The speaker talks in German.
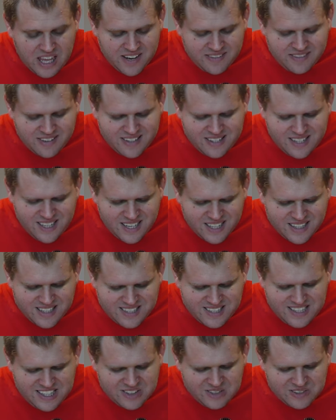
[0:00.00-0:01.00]
Wenn
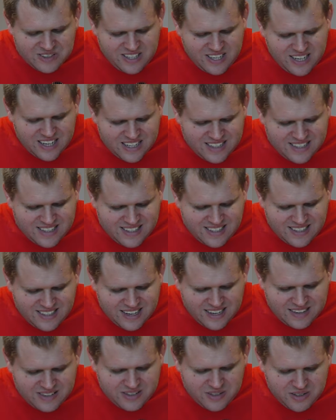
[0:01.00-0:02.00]
Thiazide und
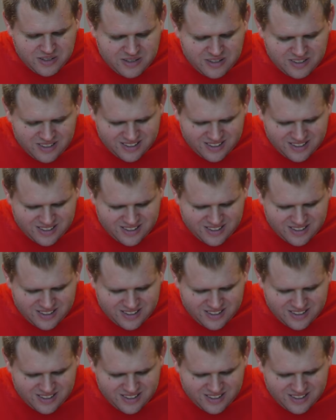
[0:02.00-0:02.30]
Thiazidartige